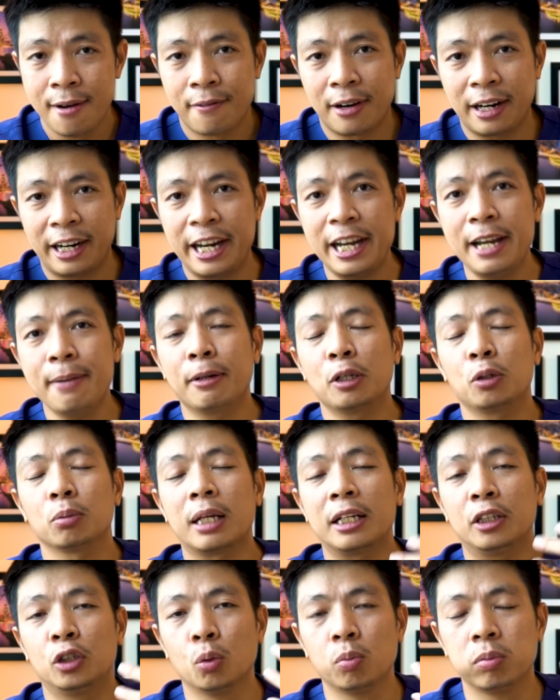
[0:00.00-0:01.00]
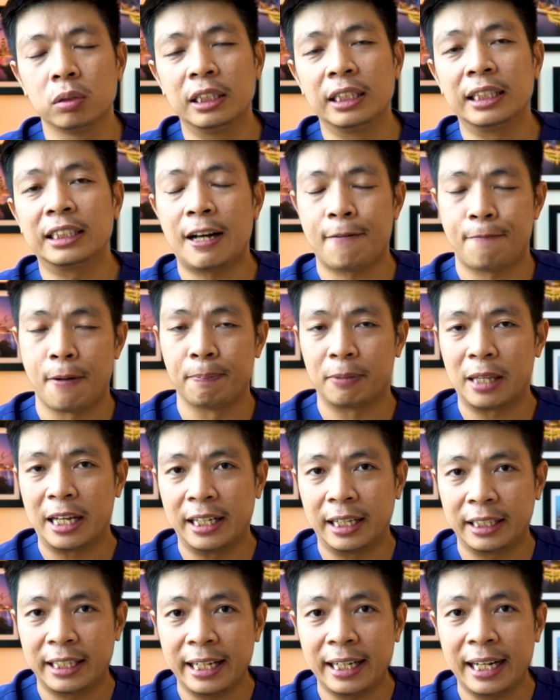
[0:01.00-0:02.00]
Và khi mà chúng ta dùng những cái sản phẩm tẩy
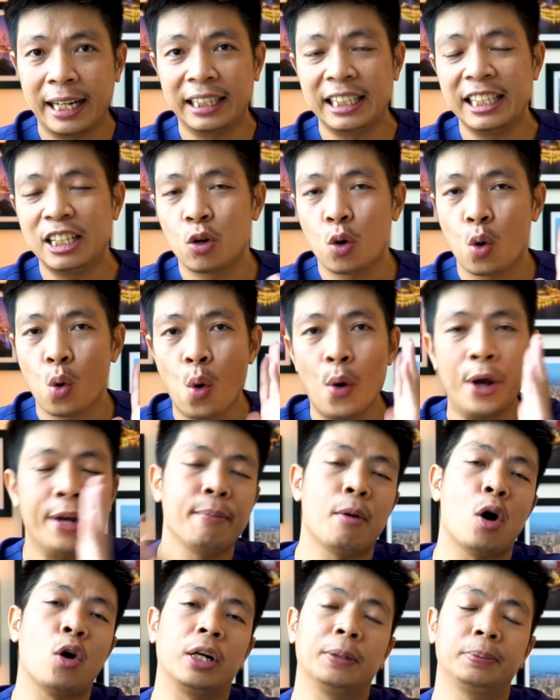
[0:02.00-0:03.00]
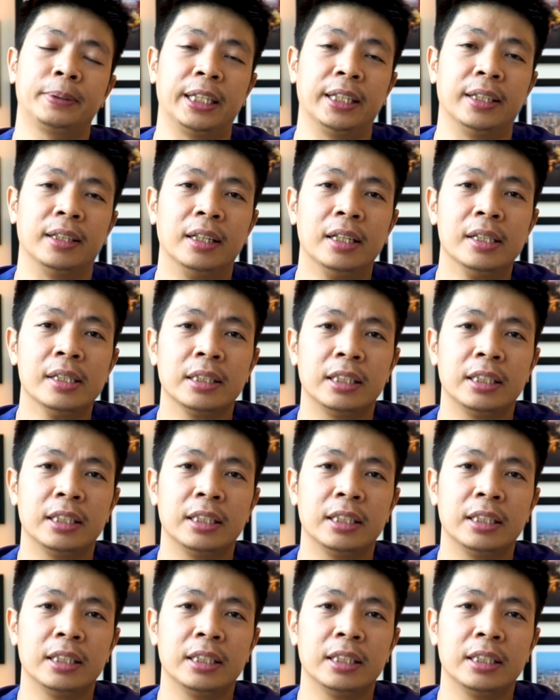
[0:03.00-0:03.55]
da chết đấy thì loại bỏ lớp sừng.